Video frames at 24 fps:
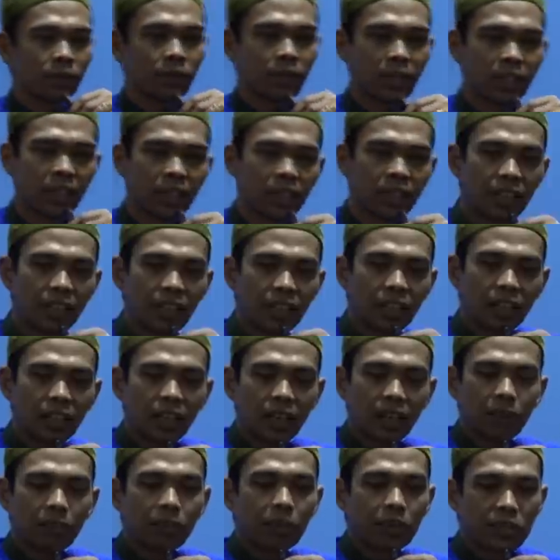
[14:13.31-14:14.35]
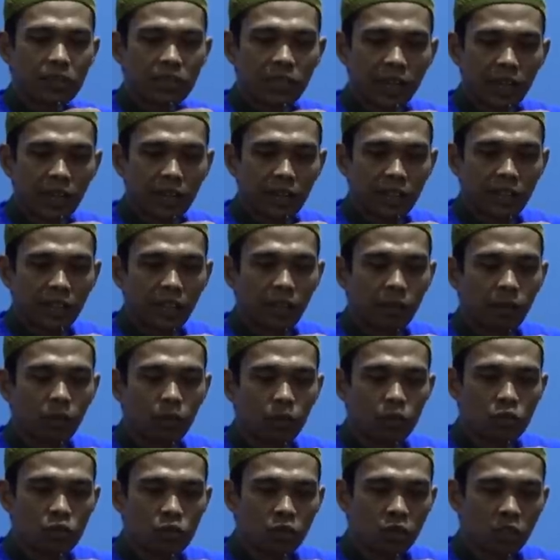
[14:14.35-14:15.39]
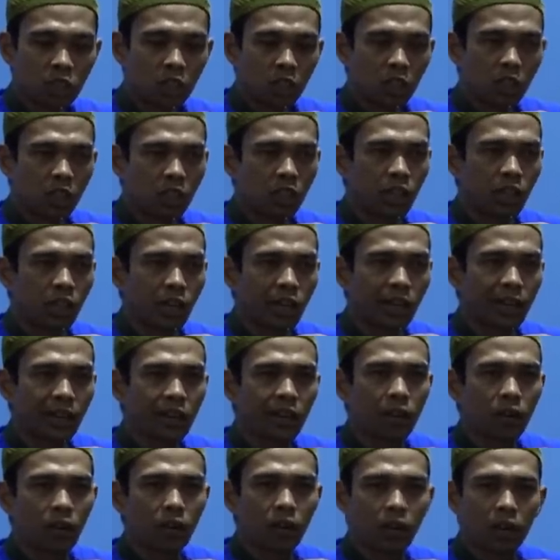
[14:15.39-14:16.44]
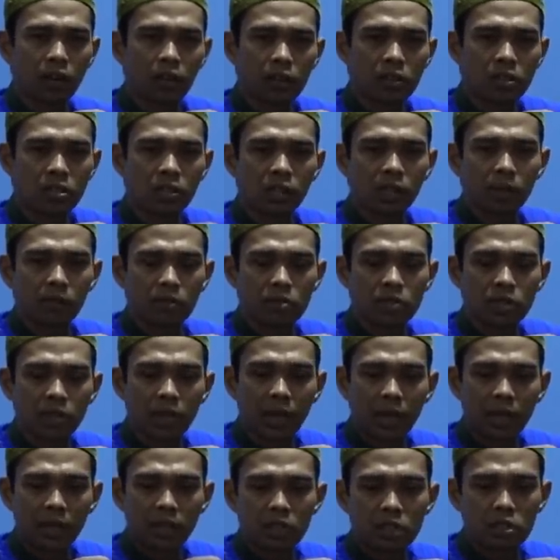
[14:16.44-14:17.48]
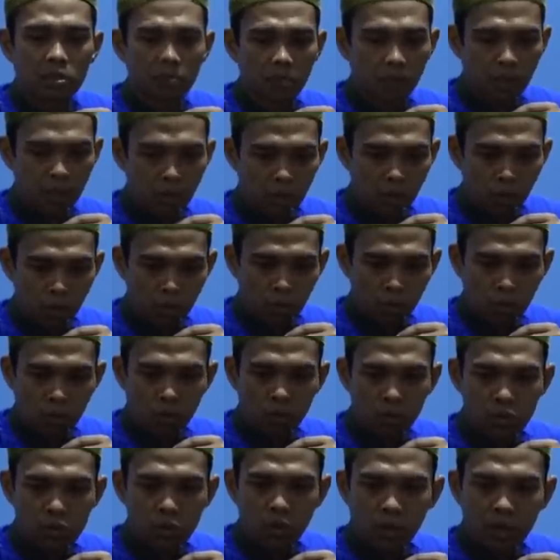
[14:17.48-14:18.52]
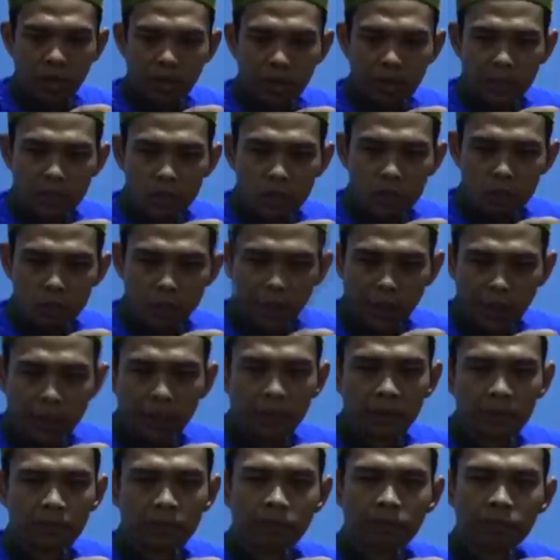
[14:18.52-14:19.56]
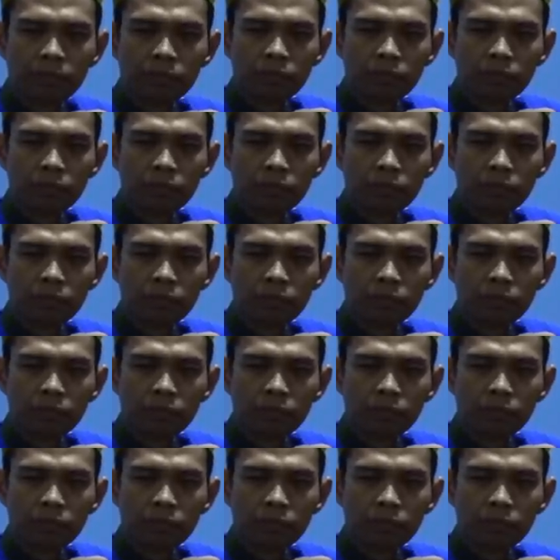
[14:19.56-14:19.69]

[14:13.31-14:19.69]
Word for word: Inilah pesan yang mesti didengar orang Islam sekali seminggu, solat Jumat.